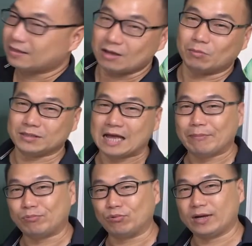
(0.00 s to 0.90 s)
哎、欸，我们现在
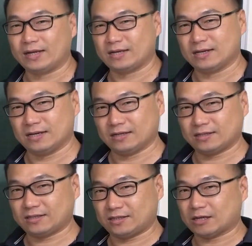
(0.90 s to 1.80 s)
还不会那个
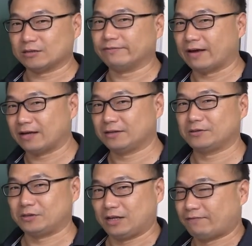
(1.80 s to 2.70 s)
实招乘法。
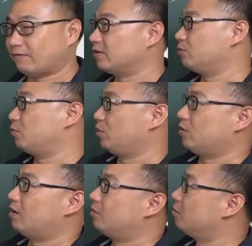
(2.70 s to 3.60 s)
所以那方法就不
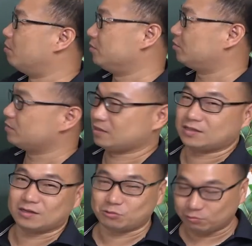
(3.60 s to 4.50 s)
用啊、哦，我们就用直
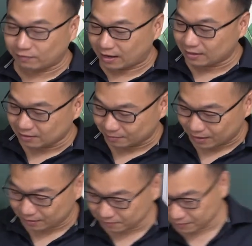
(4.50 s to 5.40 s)
式的除法，有没有？